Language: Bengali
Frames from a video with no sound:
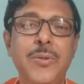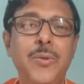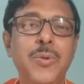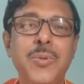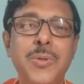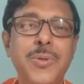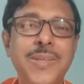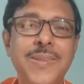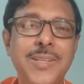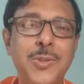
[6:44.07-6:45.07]
তখন তো আর
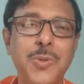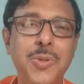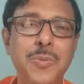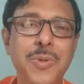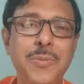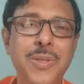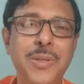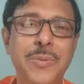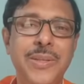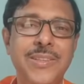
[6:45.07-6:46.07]
ওটাকে দাসত্ব বলে মনে
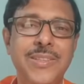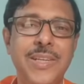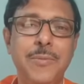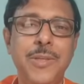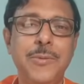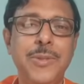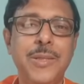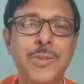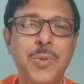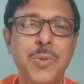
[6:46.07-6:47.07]
হবে না যে হারমোনিয়ামের
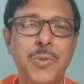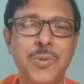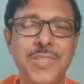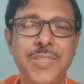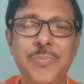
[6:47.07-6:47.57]
দাসত্ব করছি